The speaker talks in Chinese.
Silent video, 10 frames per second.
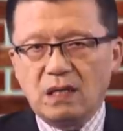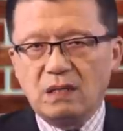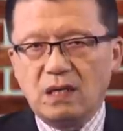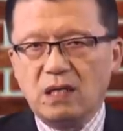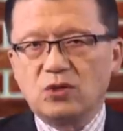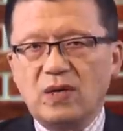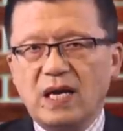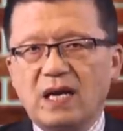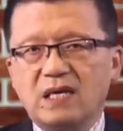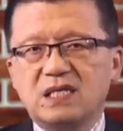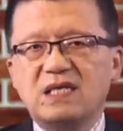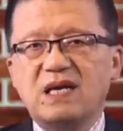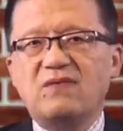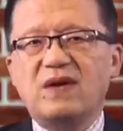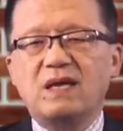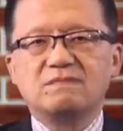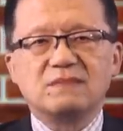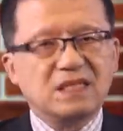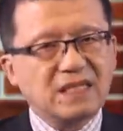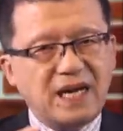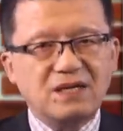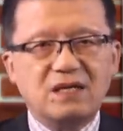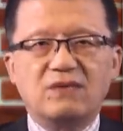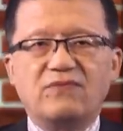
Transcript: 合作呀，是因为他的